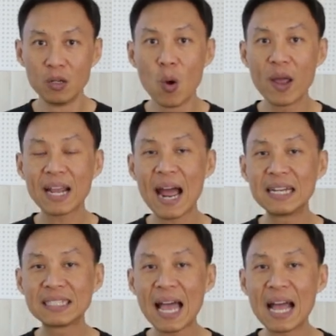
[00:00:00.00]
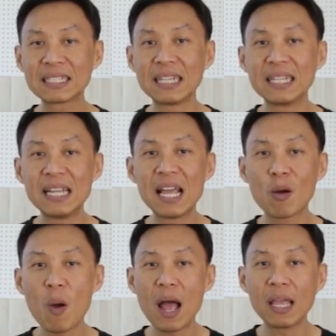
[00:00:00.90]
โดยการสร้างสิ่งที่
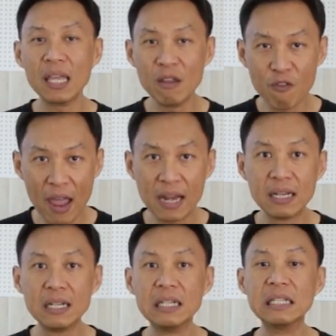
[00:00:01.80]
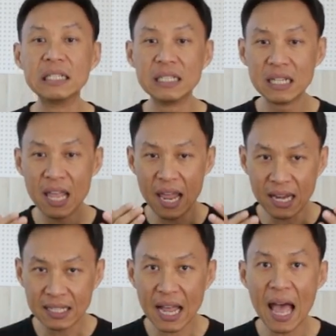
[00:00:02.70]
เรียกว่าอีเวนต์หรือเห
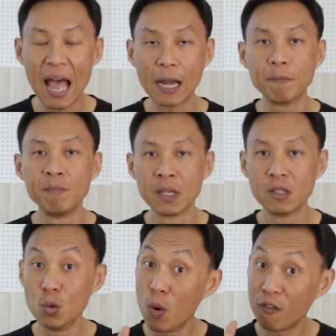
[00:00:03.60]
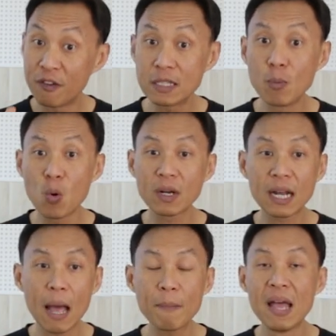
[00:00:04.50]
ตุการณ์อยู่บน Facebook
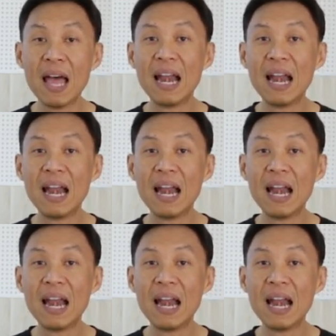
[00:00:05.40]
นะครับ